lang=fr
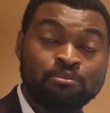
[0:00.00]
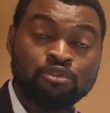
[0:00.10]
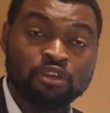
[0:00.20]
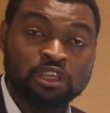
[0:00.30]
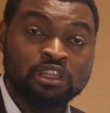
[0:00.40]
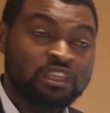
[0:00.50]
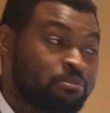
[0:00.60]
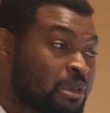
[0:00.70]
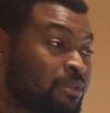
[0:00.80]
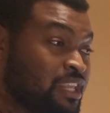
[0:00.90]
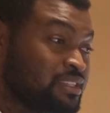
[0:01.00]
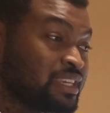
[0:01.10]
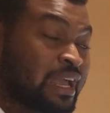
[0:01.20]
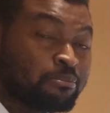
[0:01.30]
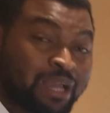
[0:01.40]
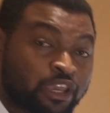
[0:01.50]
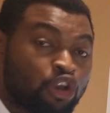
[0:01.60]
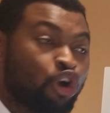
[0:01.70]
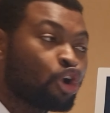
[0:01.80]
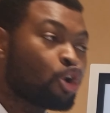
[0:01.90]
plugins qui permettent d'indiquer à
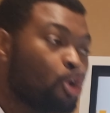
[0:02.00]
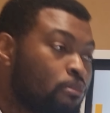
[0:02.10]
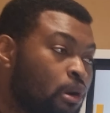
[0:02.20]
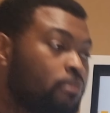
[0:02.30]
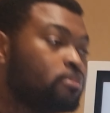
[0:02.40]
Packer comment